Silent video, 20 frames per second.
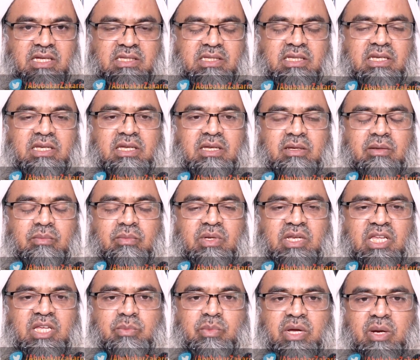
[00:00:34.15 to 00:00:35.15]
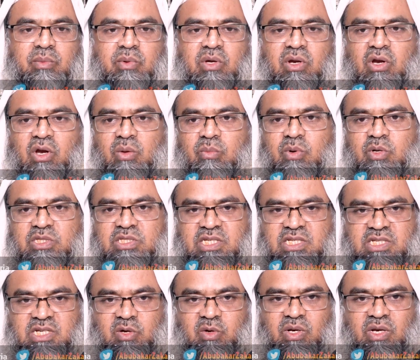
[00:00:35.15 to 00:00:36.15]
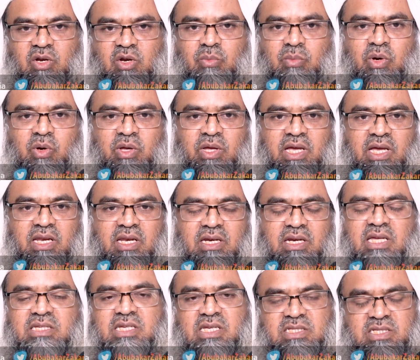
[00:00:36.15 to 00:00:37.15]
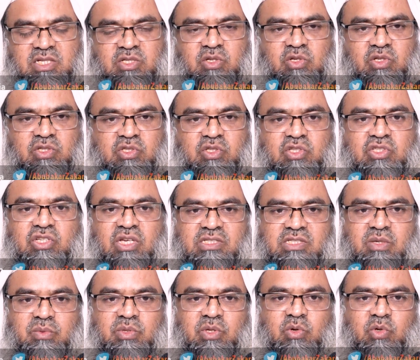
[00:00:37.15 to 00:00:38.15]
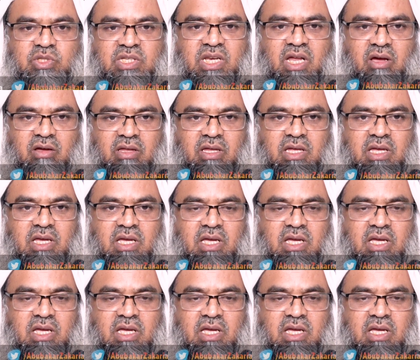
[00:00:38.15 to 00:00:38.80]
তিনি ডিং ব্যায়াম করে লম্বা হতে চেষ্টা করলেন লম্বা হয়ে গেলেন না যায় না শরীয়তে যদি স্বাস্থ্যের প্রতি ক্ষতি না হয়